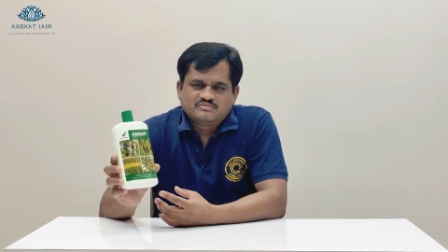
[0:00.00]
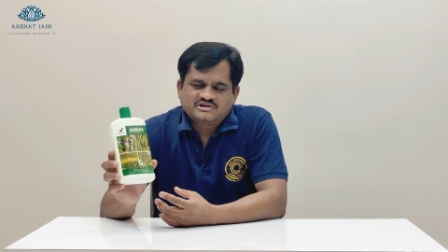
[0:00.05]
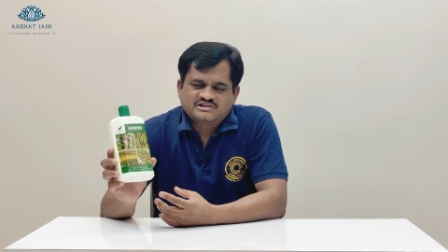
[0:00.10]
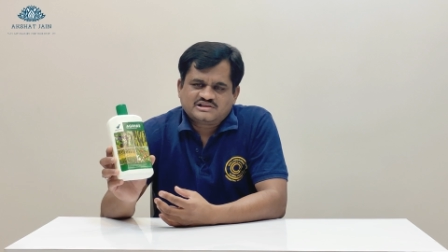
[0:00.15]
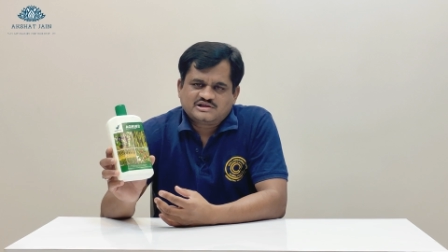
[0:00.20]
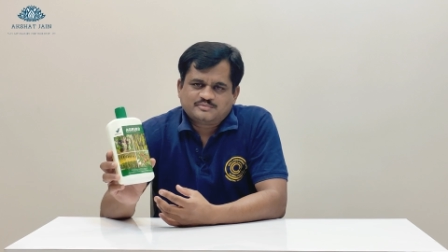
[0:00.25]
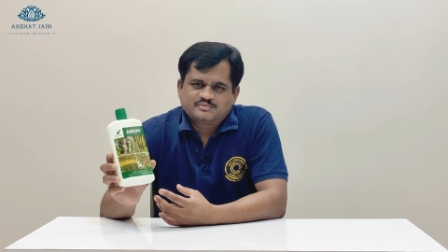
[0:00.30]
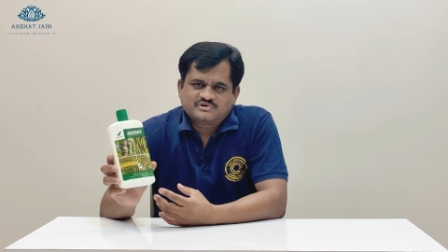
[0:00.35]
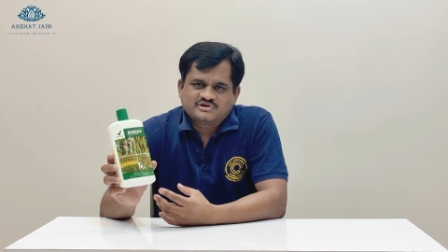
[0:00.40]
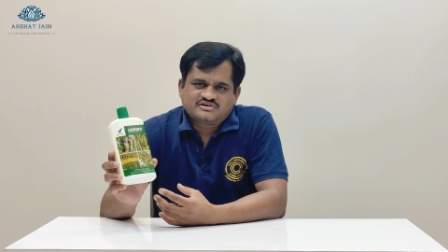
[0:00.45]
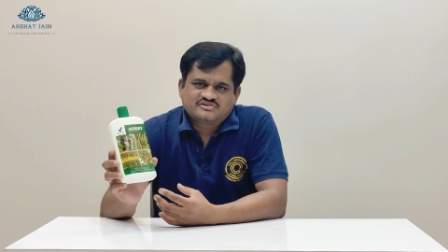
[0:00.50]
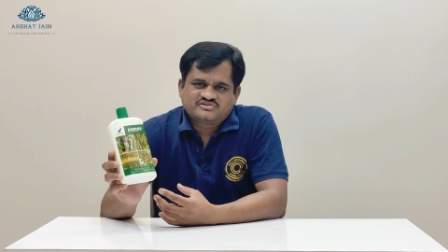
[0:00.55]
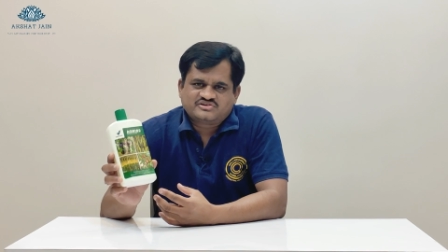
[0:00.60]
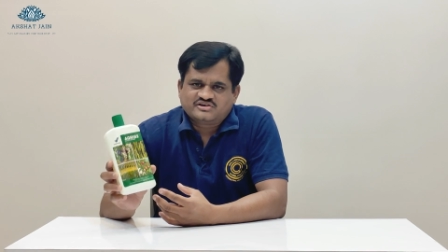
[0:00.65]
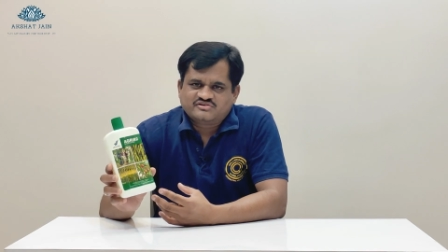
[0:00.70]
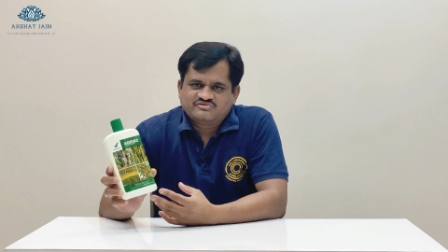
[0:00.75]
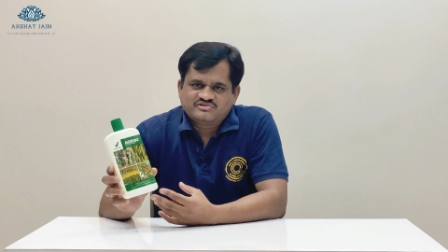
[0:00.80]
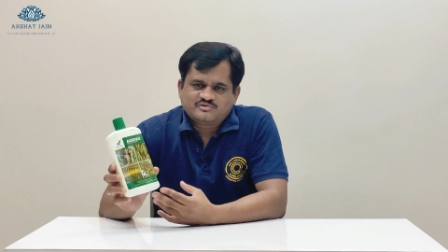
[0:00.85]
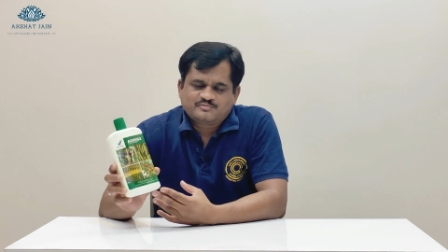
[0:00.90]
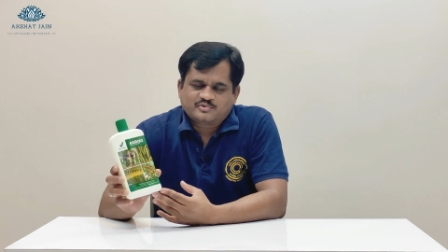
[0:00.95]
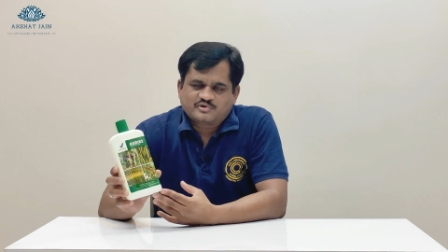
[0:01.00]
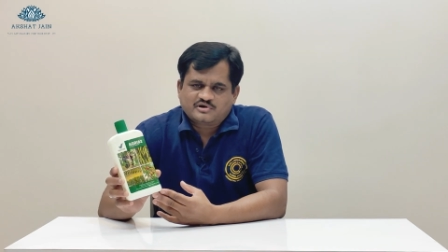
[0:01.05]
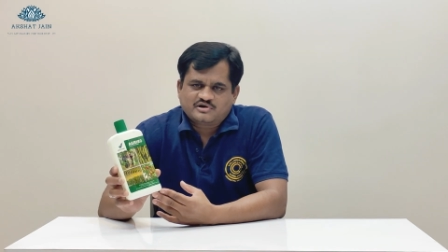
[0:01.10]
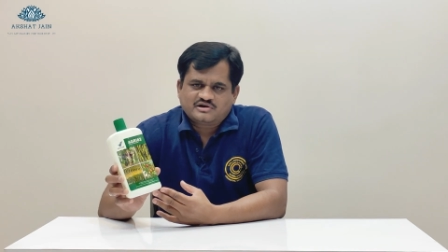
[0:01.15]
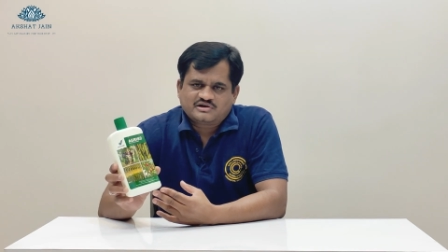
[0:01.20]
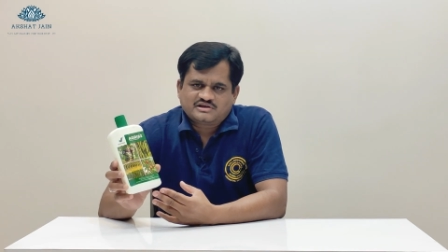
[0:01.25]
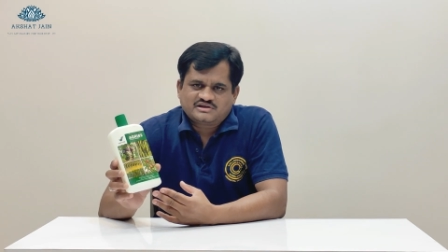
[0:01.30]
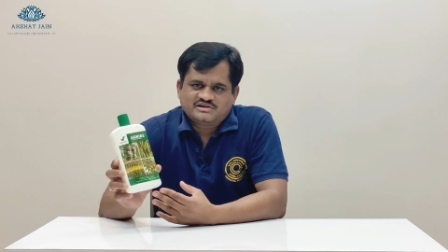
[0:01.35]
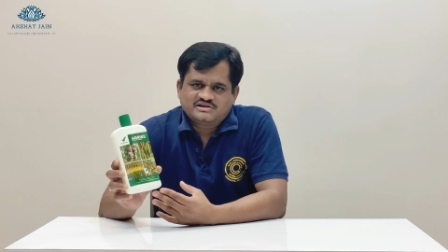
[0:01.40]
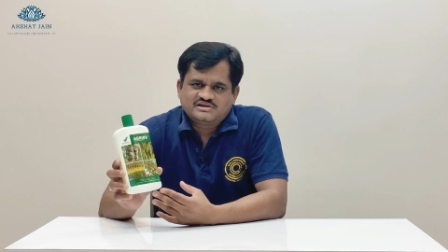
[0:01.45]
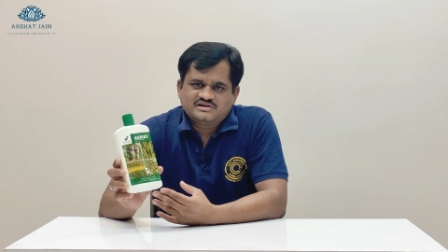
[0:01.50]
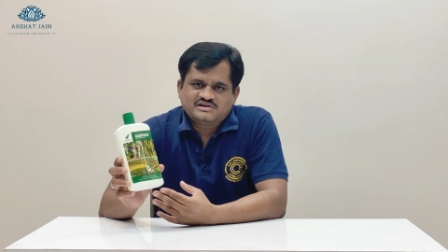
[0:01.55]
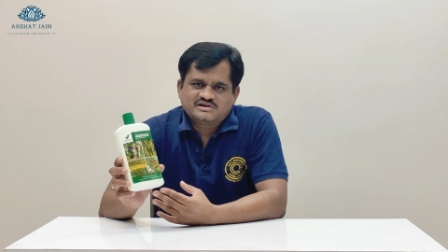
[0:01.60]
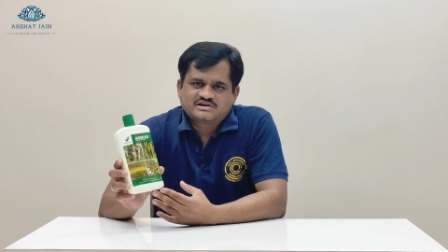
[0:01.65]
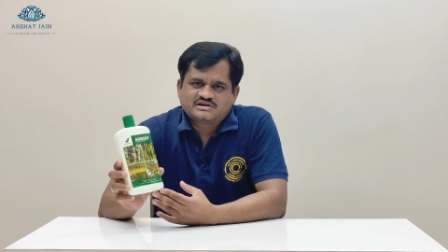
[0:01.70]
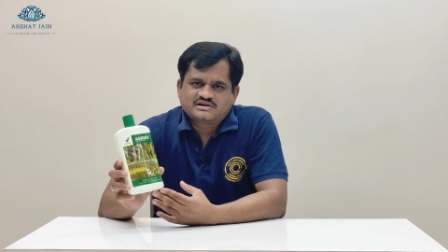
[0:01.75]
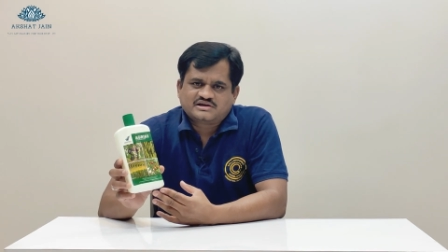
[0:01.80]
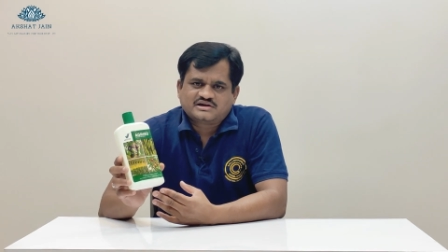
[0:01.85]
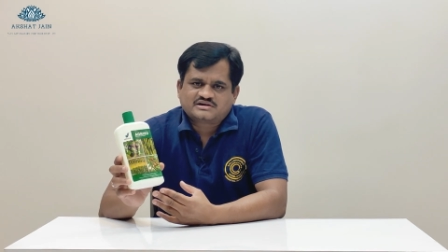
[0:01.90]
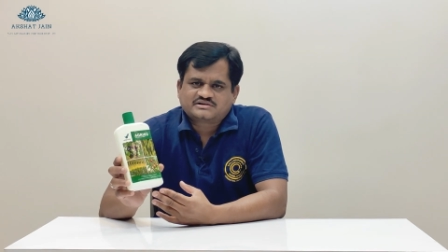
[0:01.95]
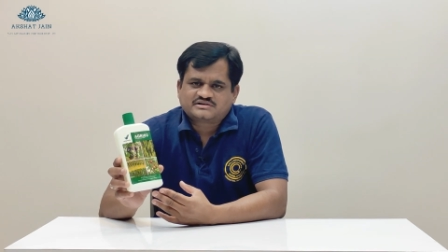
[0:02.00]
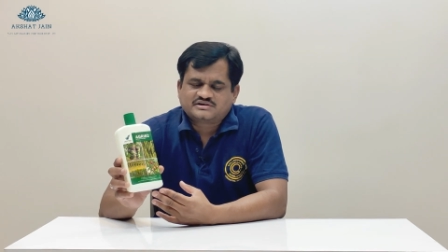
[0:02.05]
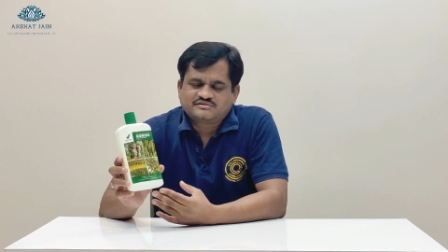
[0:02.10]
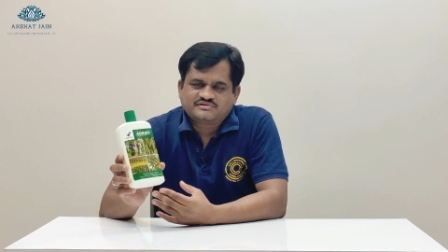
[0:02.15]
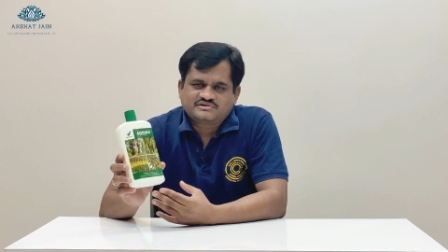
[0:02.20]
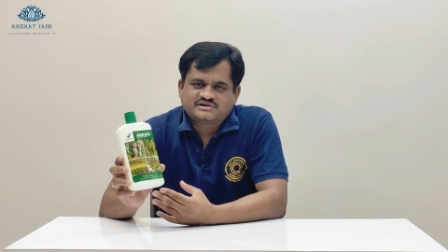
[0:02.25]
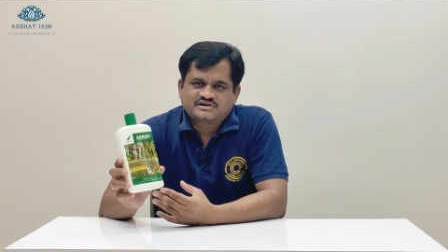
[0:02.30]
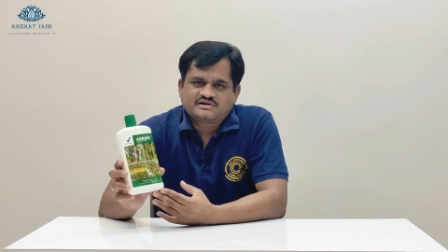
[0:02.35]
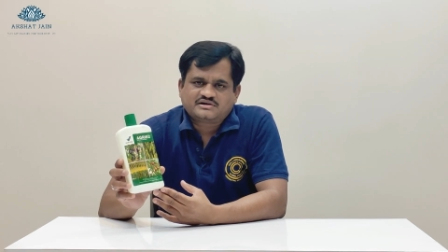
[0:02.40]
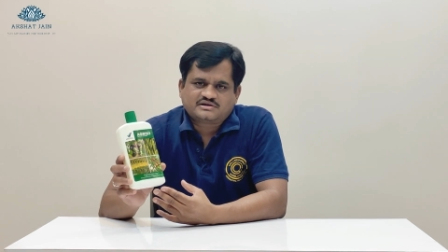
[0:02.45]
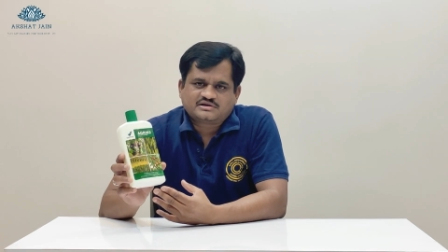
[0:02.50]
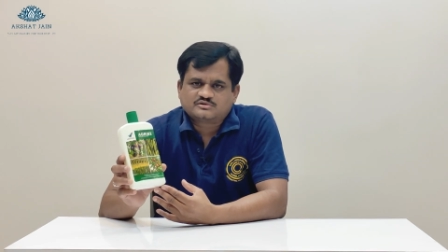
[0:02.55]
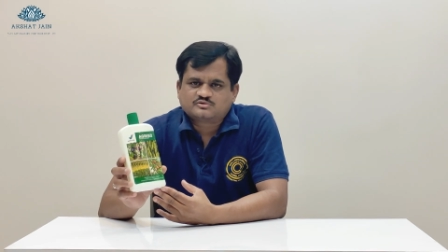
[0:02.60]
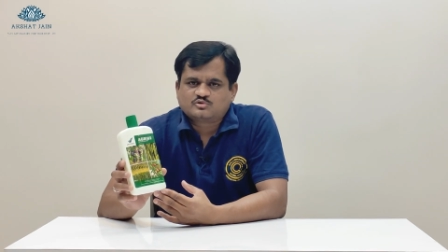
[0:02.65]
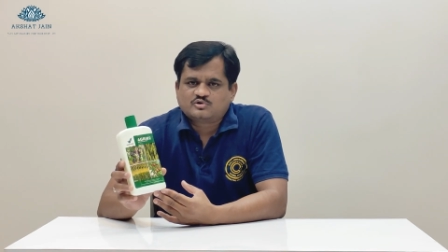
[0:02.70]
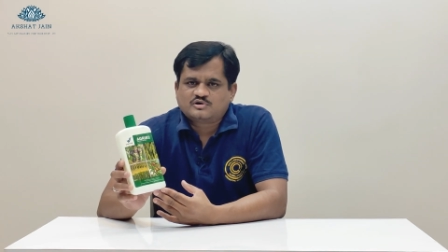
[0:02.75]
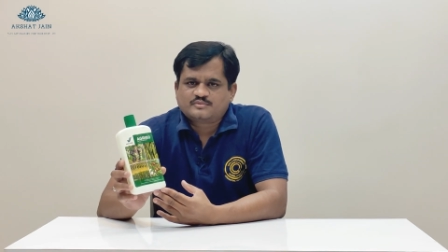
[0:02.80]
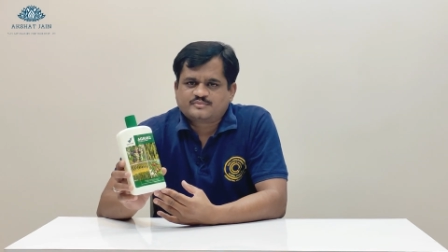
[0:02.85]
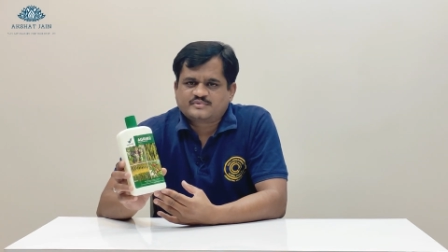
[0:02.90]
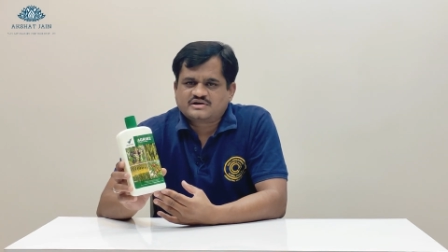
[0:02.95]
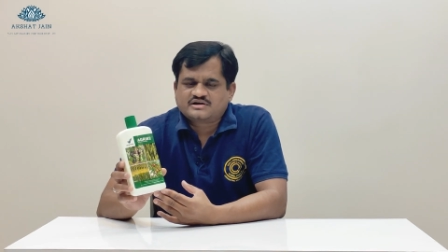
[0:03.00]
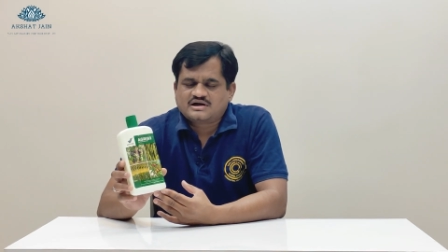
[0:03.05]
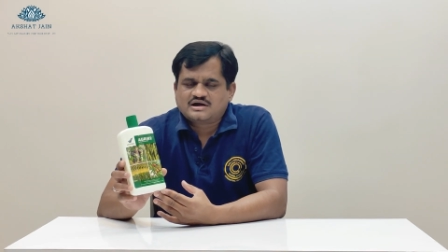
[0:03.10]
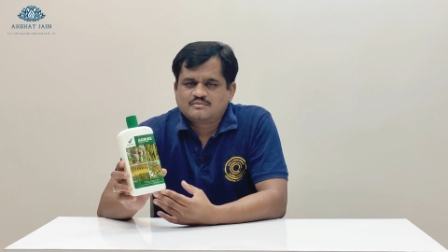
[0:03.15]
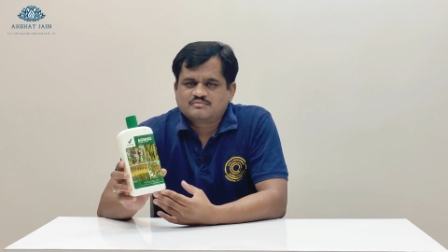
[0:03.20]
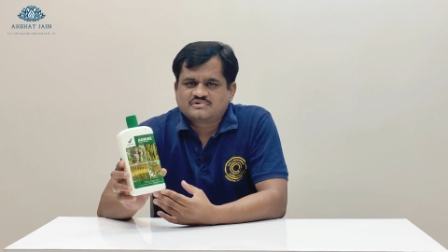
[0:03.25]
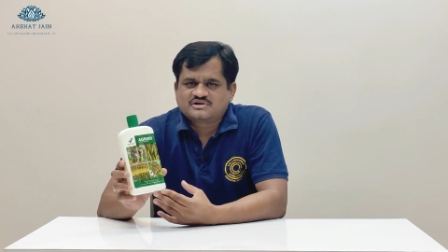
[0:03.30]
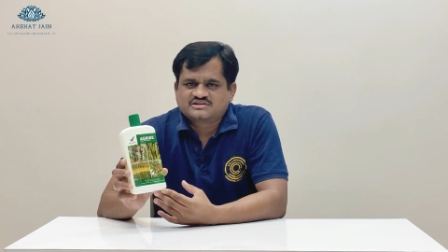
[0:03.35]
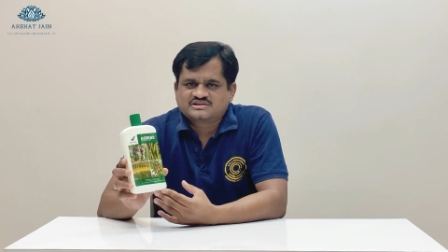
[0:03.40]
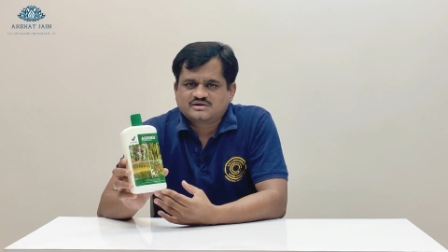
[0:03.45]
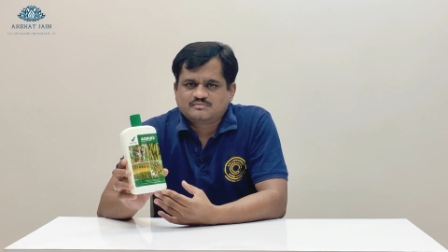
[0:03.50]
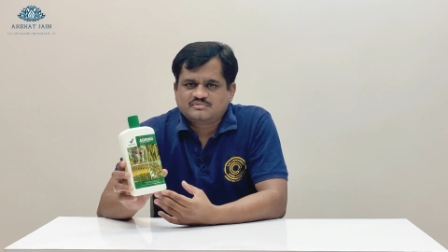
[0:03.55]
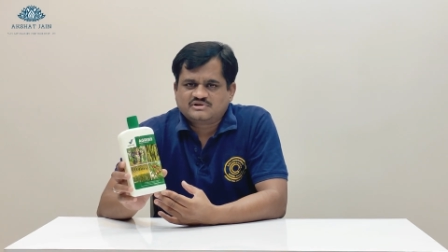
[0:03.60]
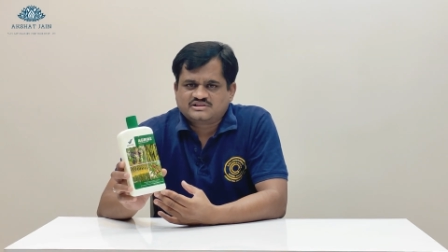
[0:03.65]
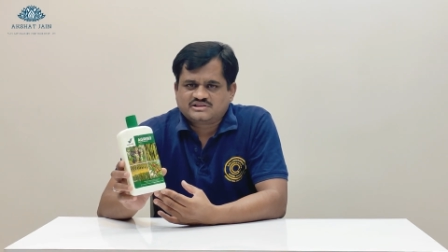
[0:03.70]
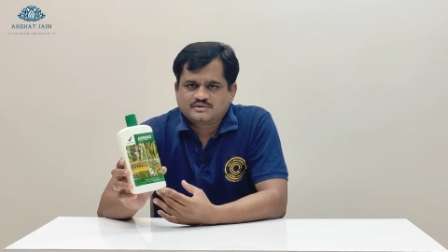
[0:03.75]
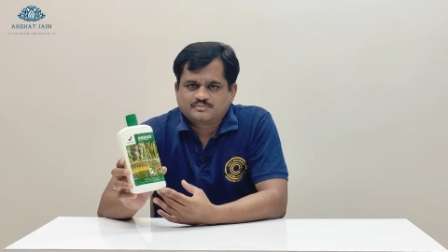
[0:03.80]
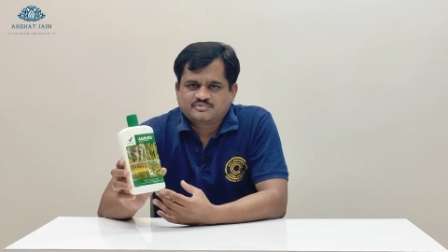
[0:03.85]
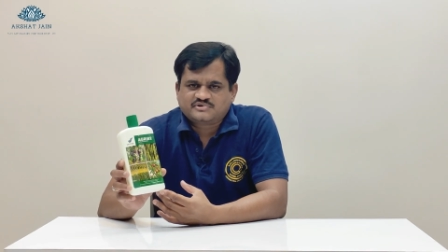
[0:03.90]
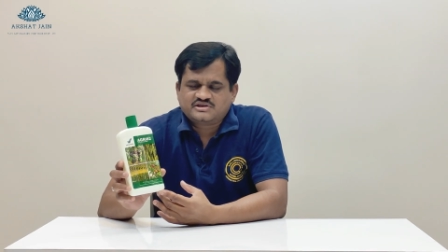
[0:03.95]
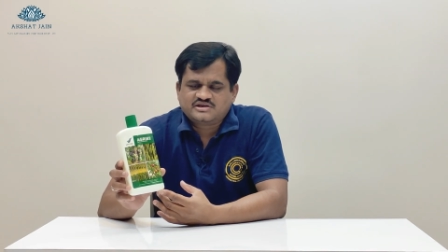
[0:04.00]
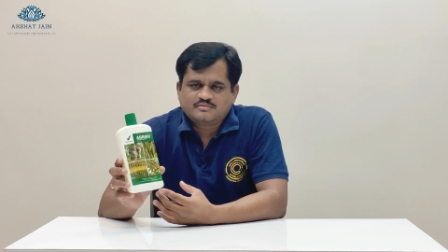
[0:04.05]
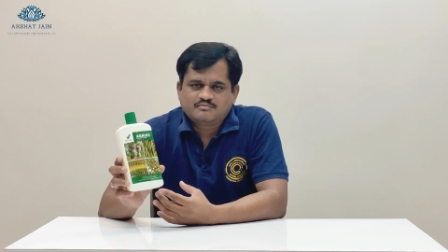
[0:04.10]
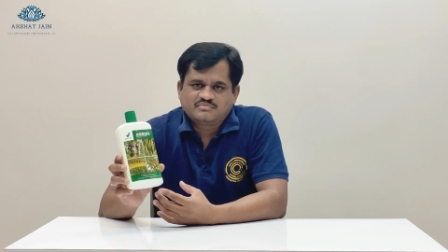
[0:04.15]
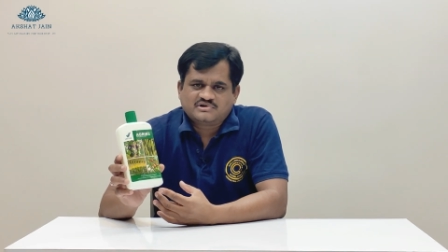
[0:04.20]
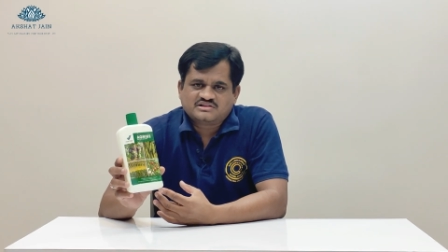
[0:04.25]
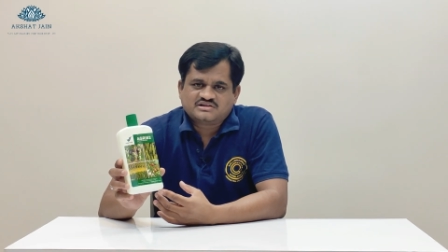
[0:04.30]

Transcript: मतलब कि एक जैविक प्रोडक्ट ये एक एक्टिवेटर के तौर पे काम करता है मतलब कि ये